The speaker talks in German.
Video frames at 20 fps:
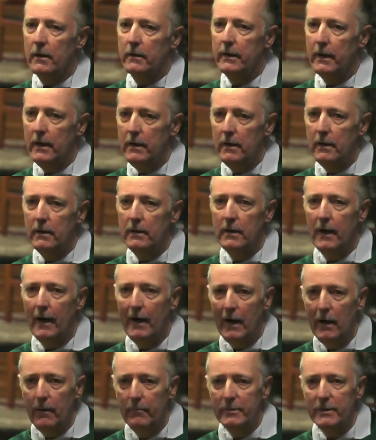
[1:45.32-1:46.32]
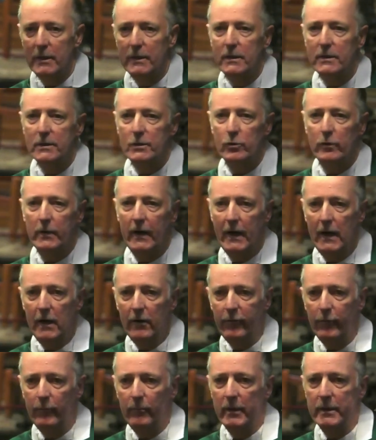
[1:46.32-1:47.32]
denen, die arm sind, zu
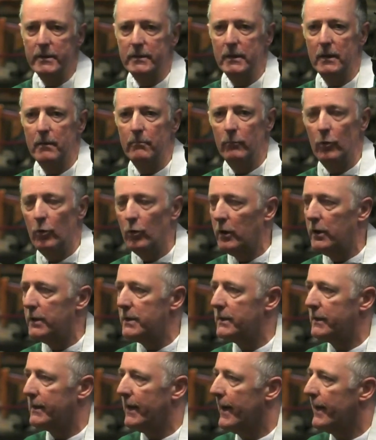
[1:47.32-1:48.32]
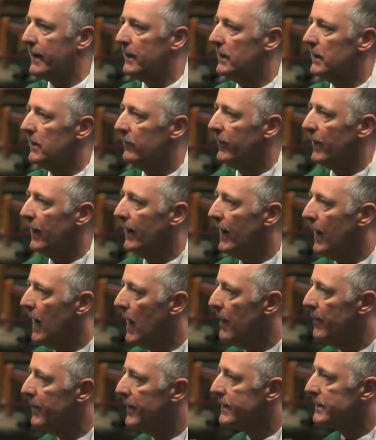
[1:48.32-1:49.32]
helfen mit den Möglichkeiten, die wir
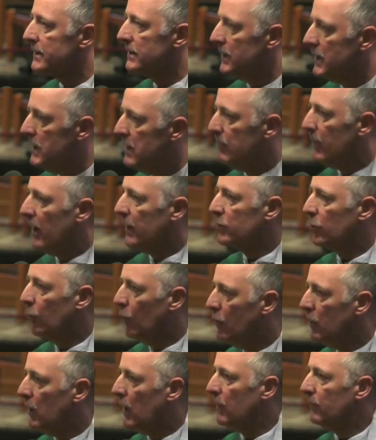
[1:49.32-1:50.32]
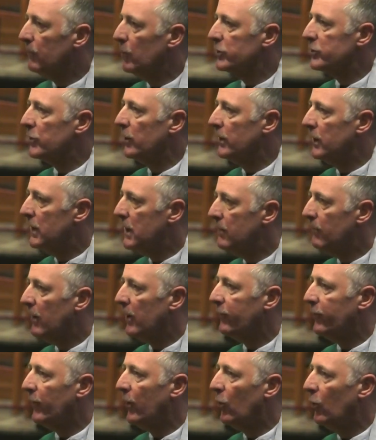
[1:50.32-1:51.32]
haben, dass niemand hungern muss und
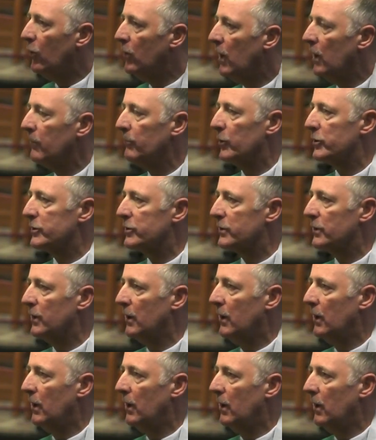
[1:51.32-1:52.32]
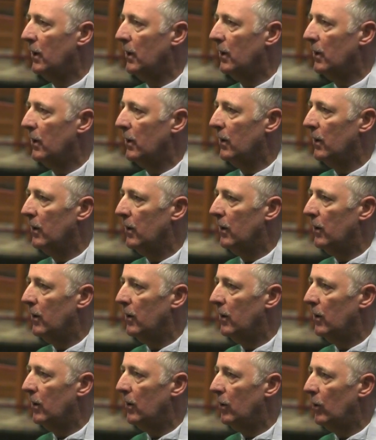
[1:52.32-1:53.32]
niemand verhungern muss.
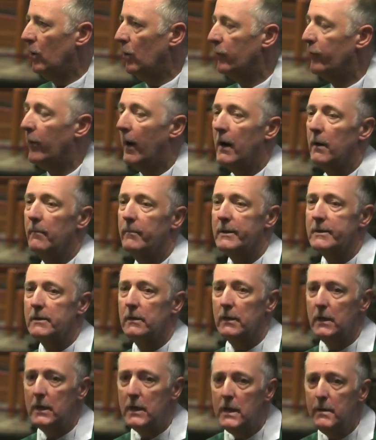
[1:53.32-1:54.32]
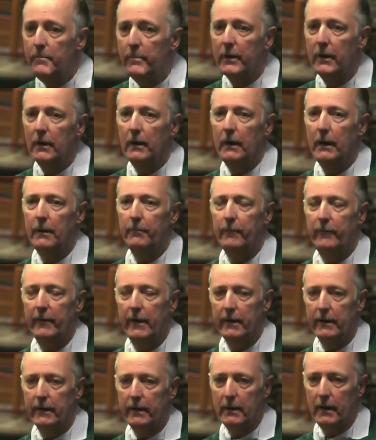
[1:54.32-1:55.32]
Und vor allem, dass Liebe gelebt
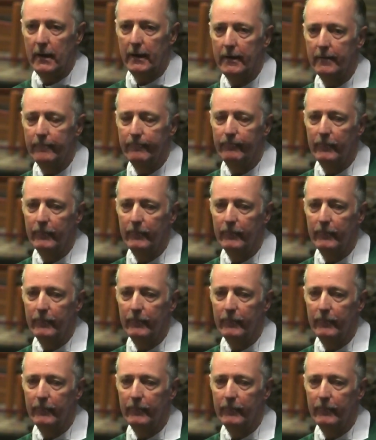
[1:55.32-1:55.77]
werden kann.